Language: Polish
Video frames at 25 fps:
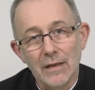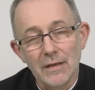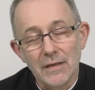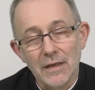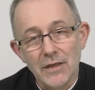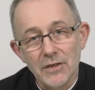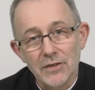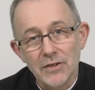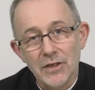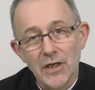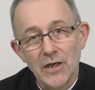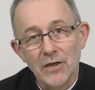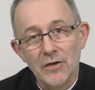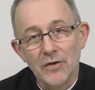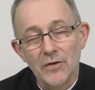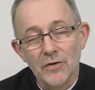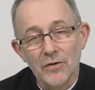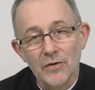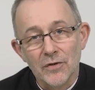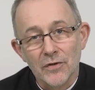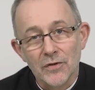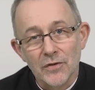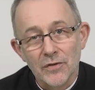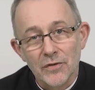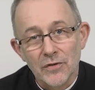
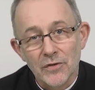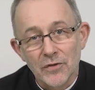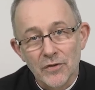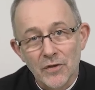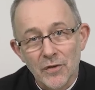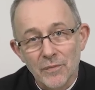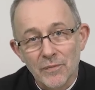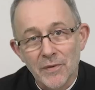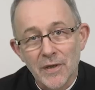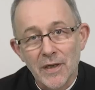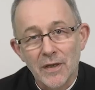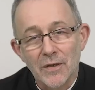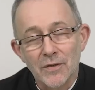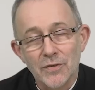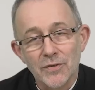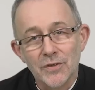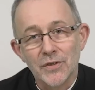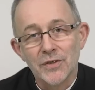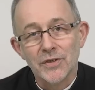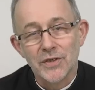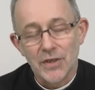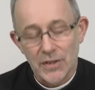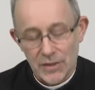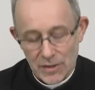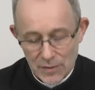naszego dobrego
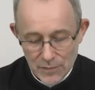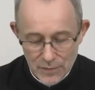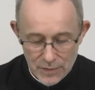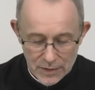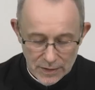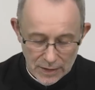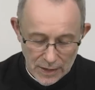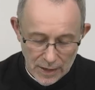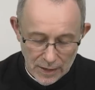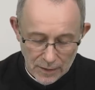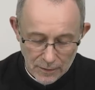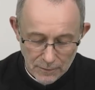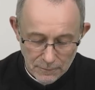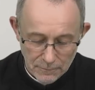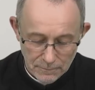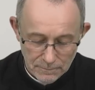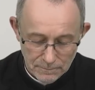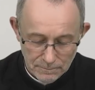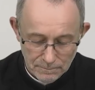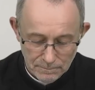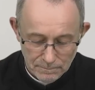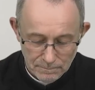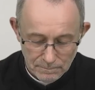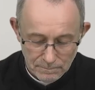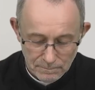życia ziemskiego.
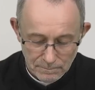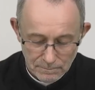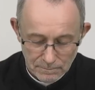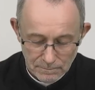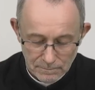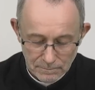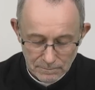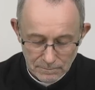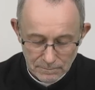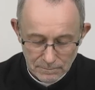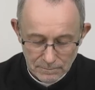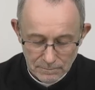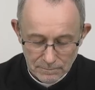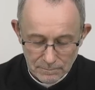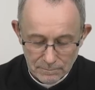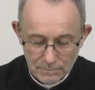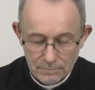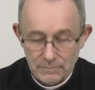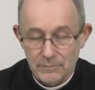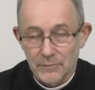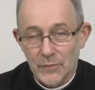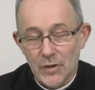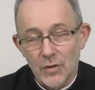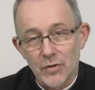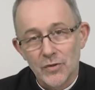
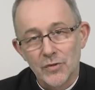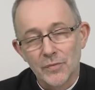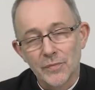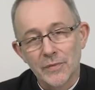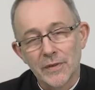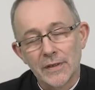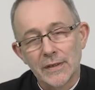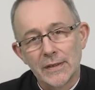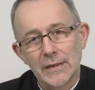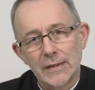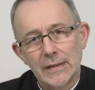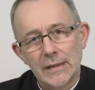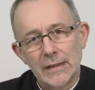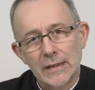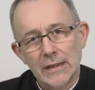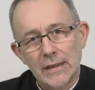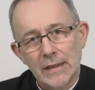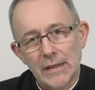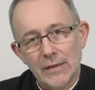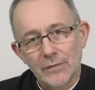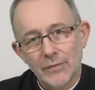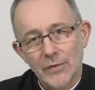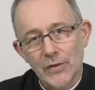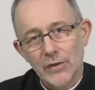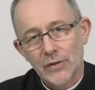Prośmy,
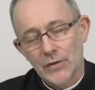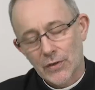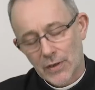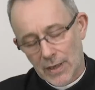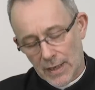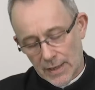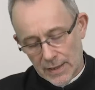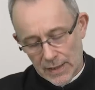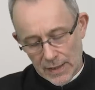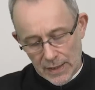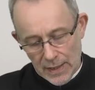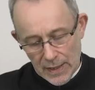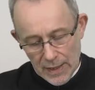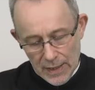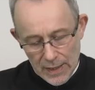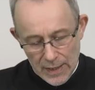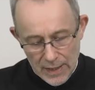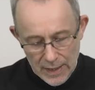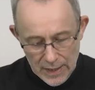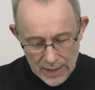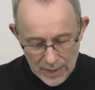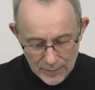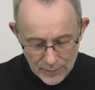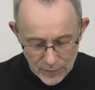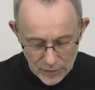moi kochani,
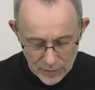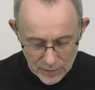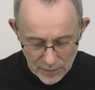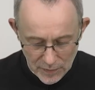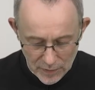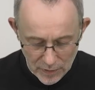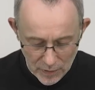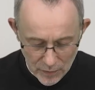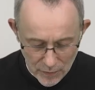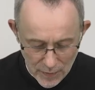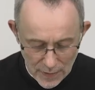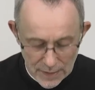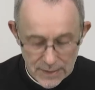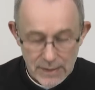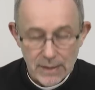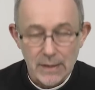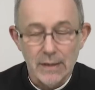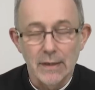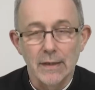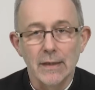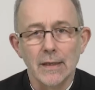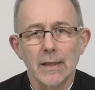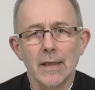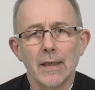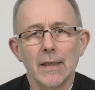abyśmy tej
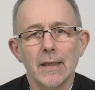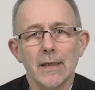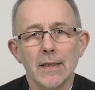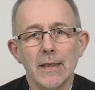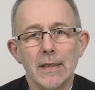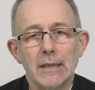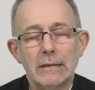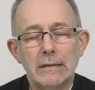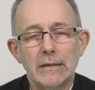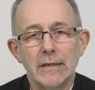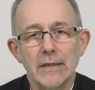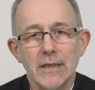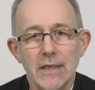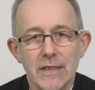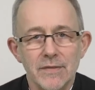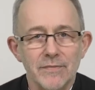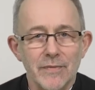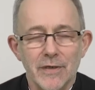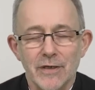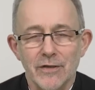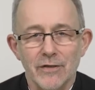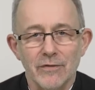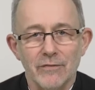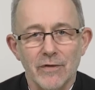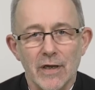łaski nie
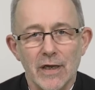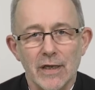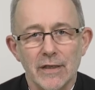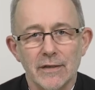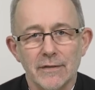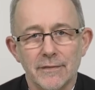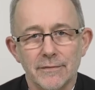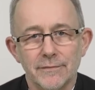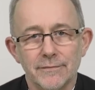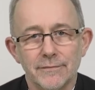zmarnowali.